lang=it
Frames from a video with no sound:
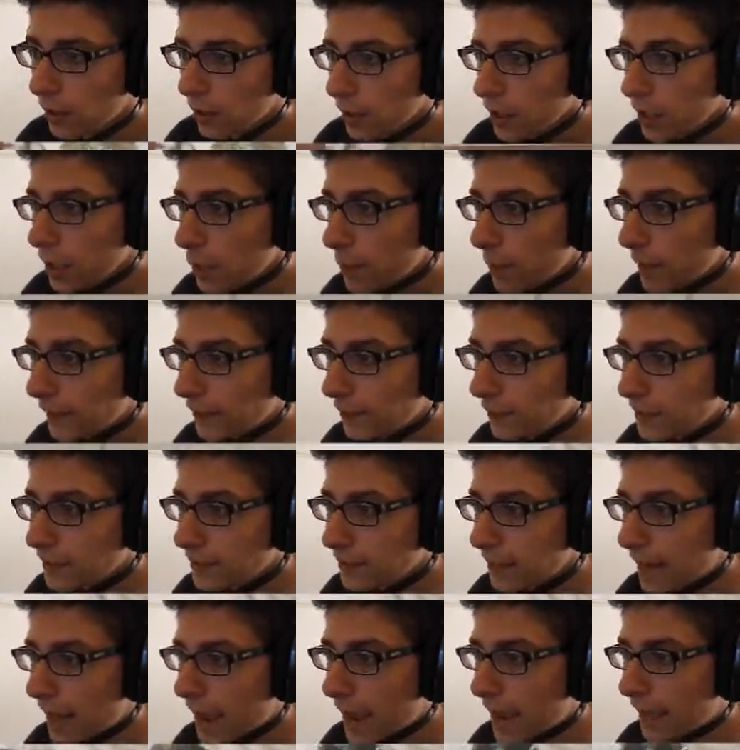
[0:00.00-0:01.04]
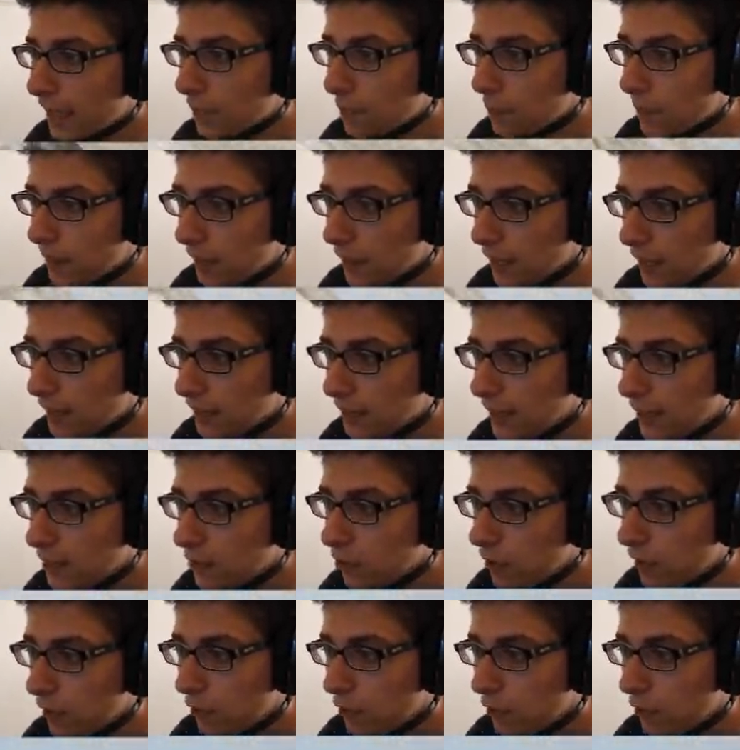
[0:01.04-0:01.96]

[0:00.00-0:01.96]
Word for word: Io metto dislike perché ha detto